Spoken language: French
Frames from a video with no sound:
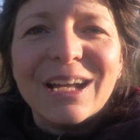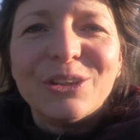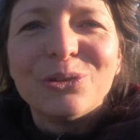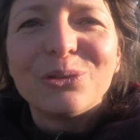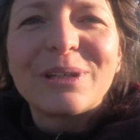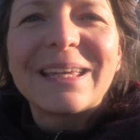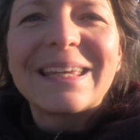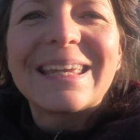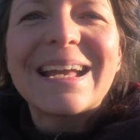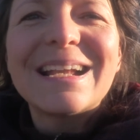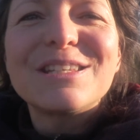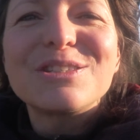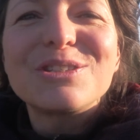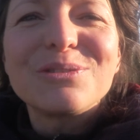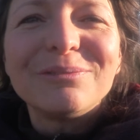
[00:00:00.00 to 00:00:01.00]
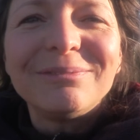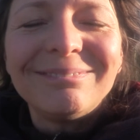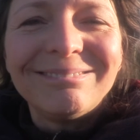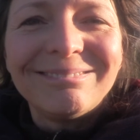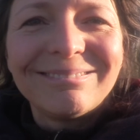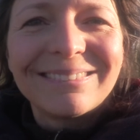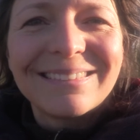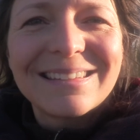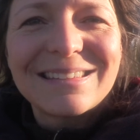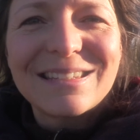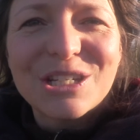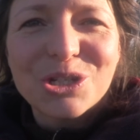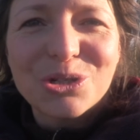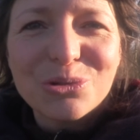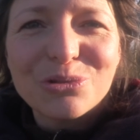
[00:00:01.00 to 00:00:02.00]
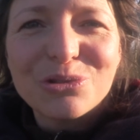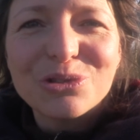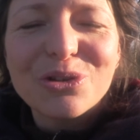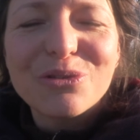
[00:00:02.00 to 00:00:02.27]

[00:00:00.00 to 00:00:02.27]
Donc quelles sont ces choses